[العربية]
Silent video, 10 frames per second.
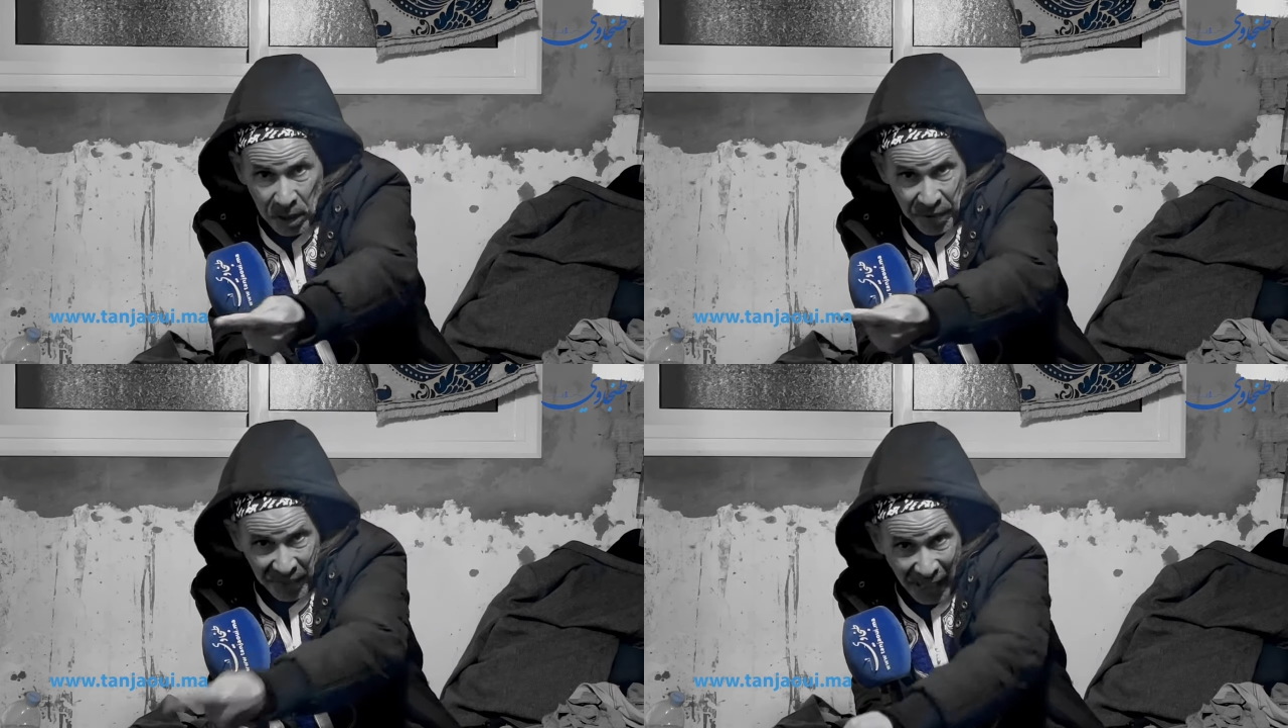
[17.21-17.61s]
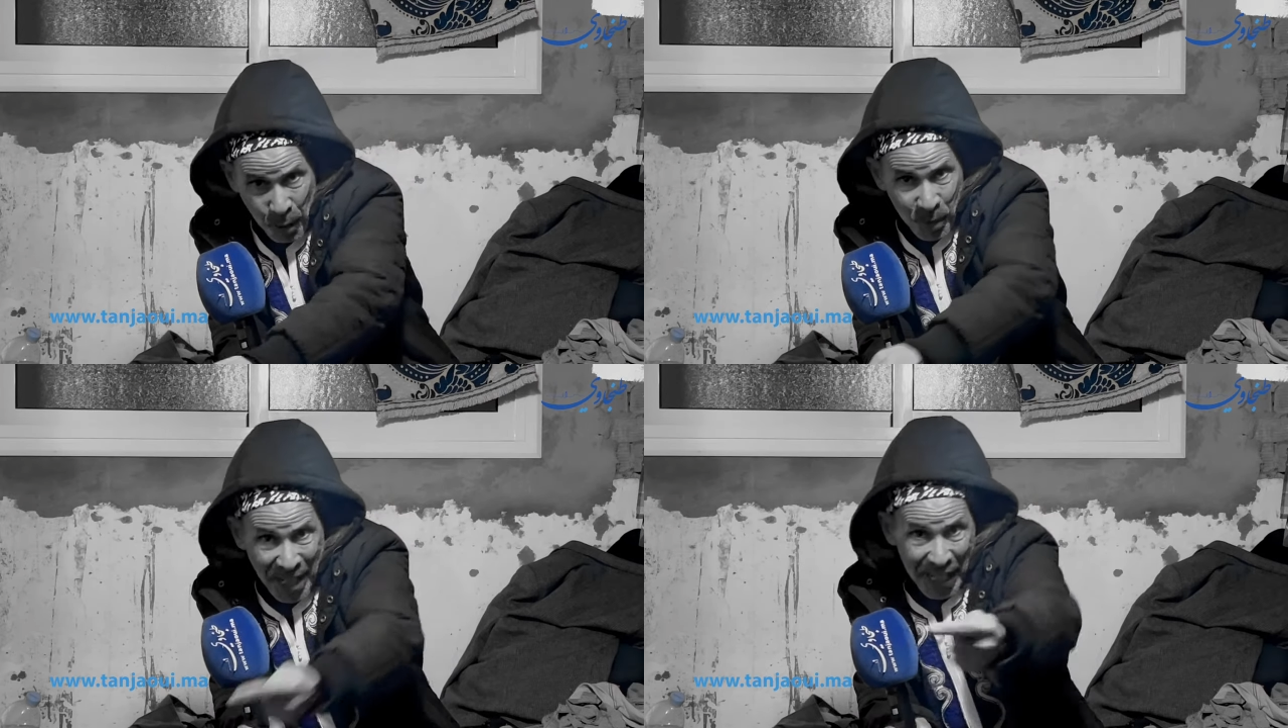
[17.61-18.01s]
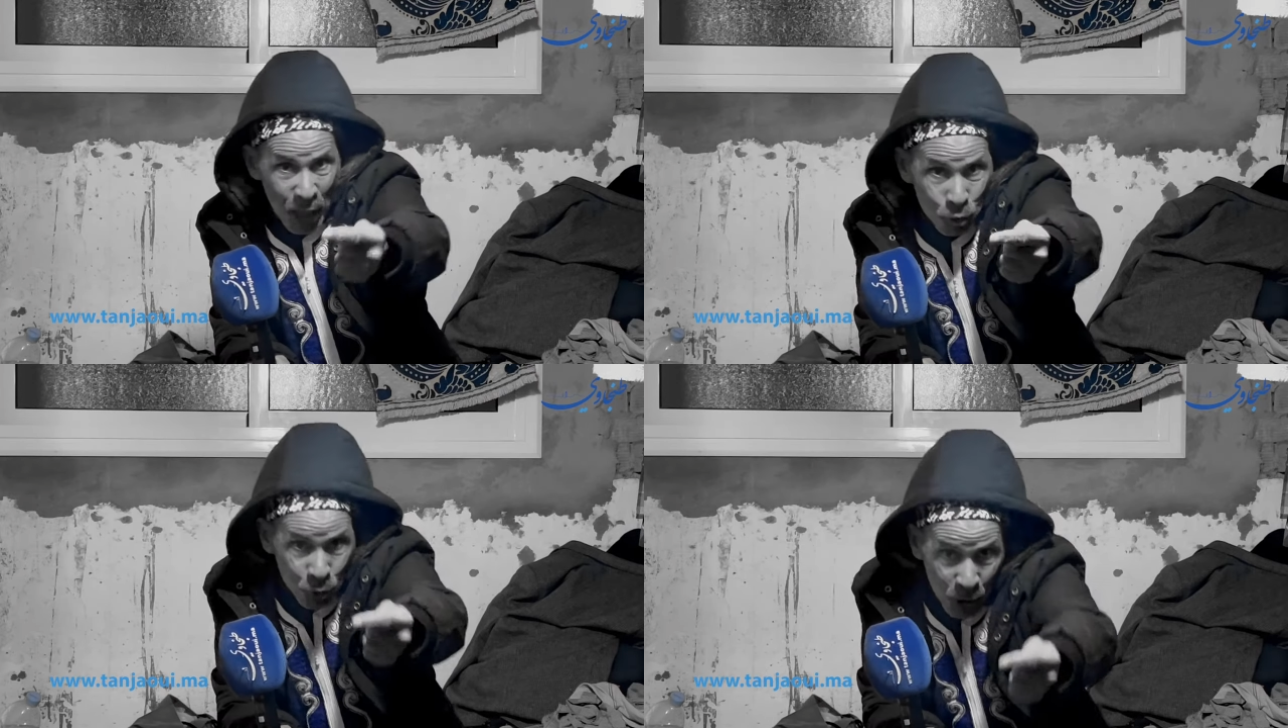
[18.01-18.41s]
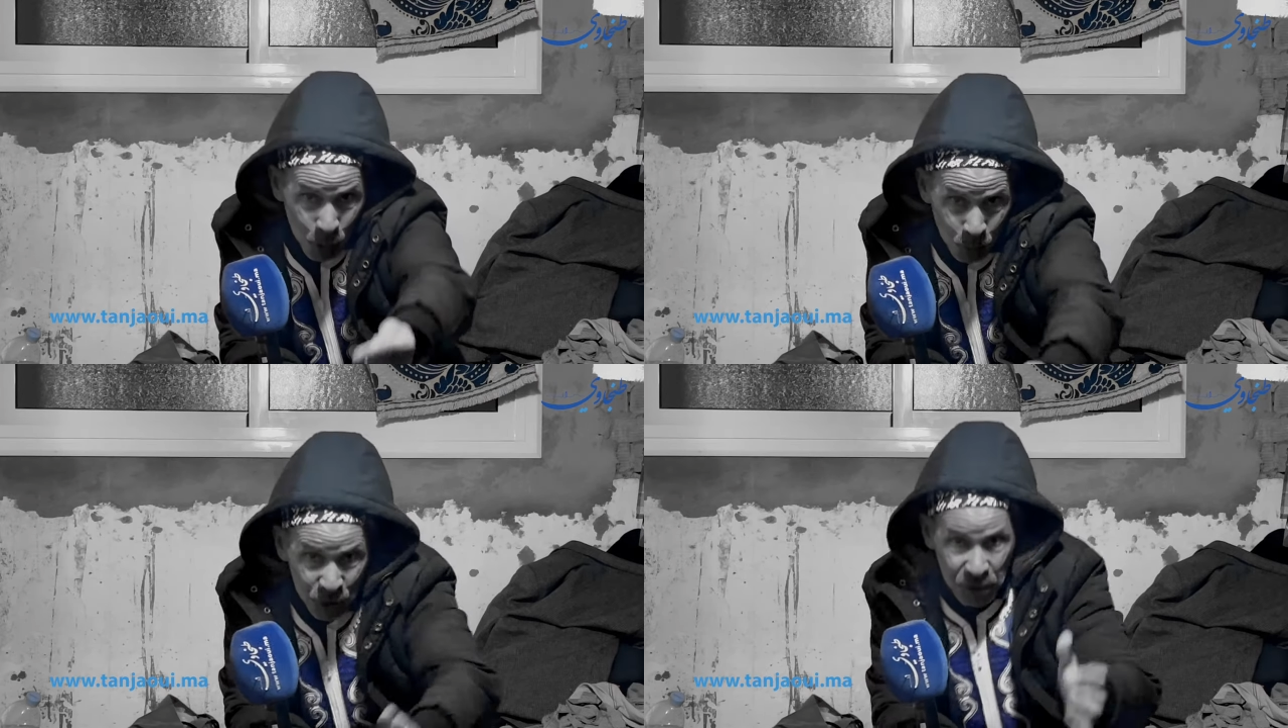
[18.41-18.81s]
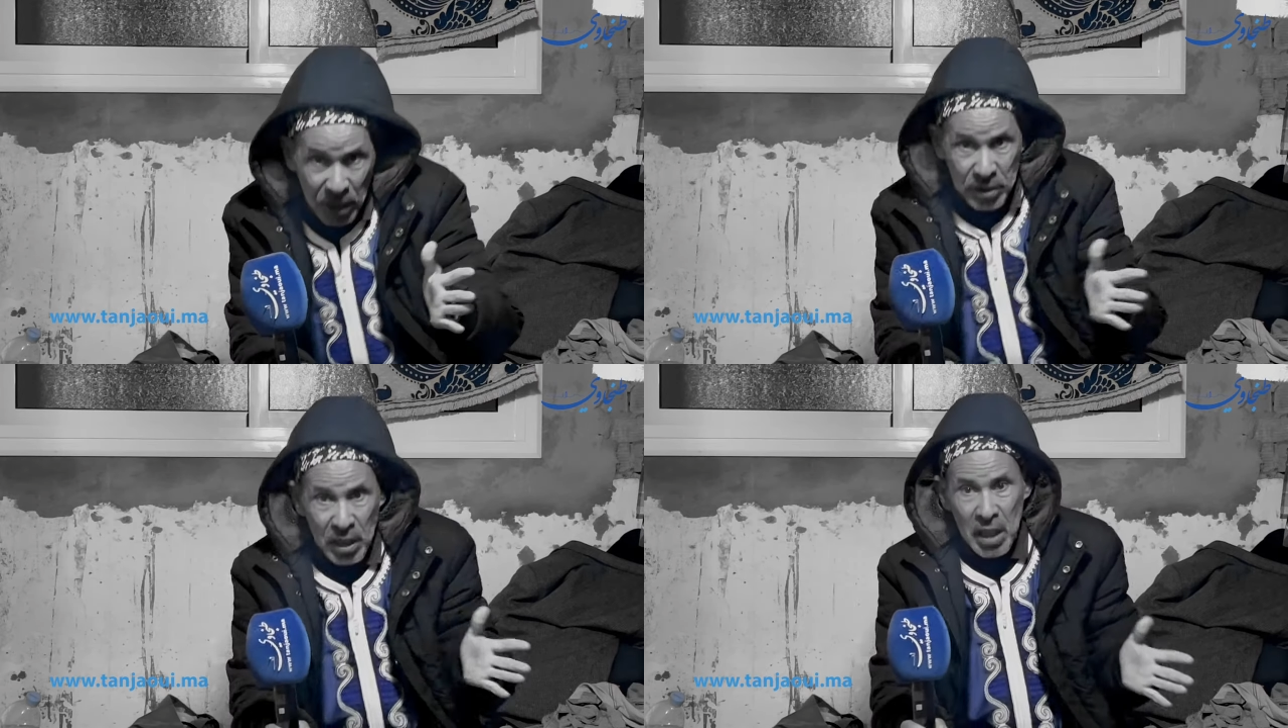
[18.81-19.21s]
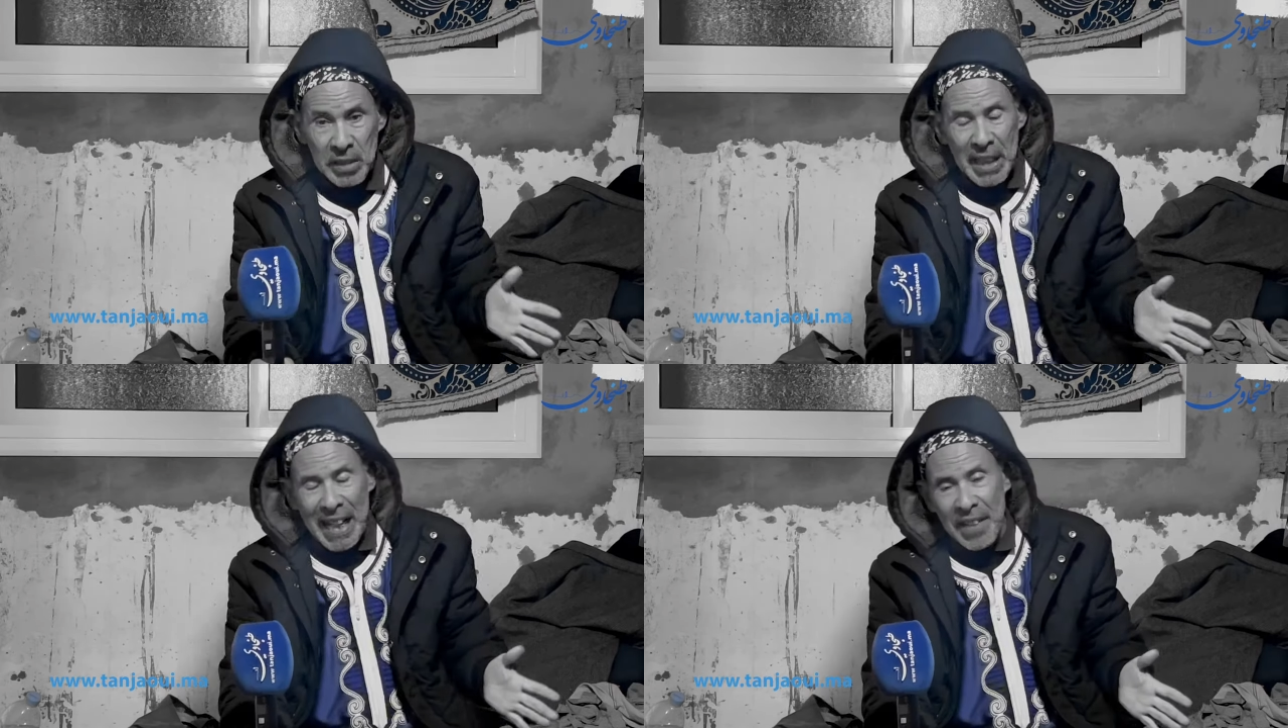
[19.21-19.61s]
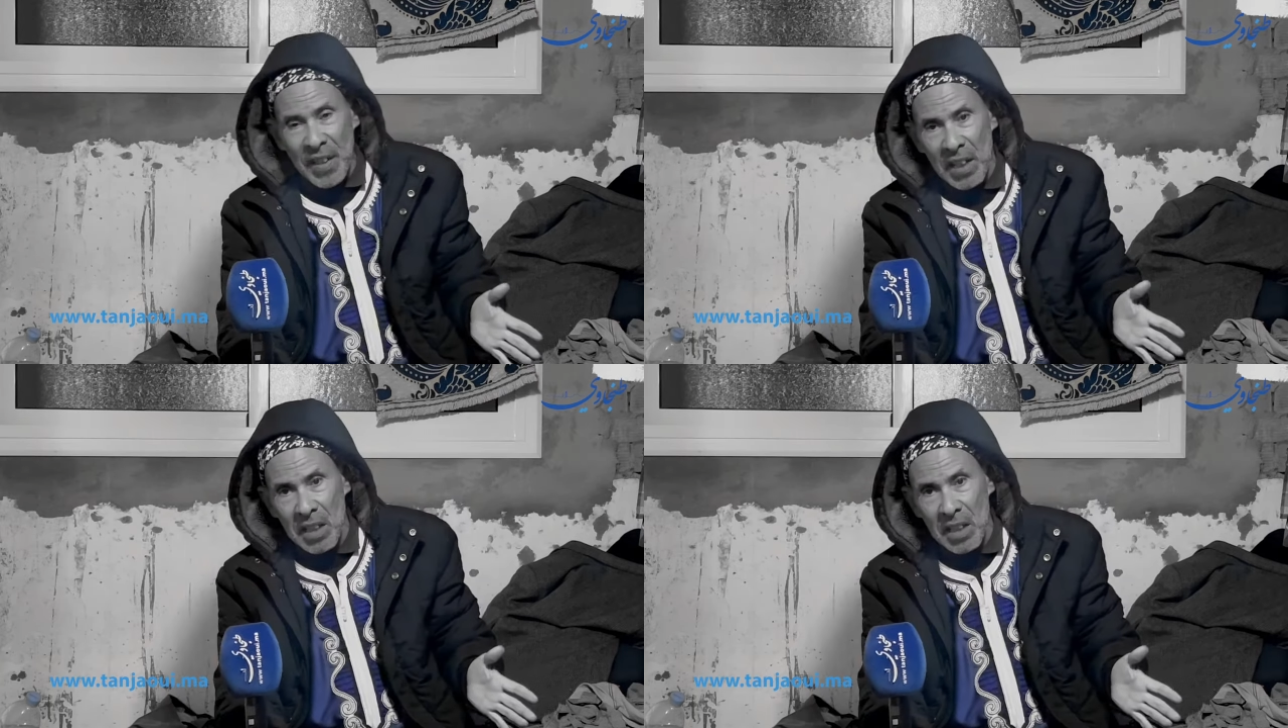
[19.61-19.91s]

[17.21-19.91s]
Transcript: الخاي ولا العادو ديال اليهود ديال العادل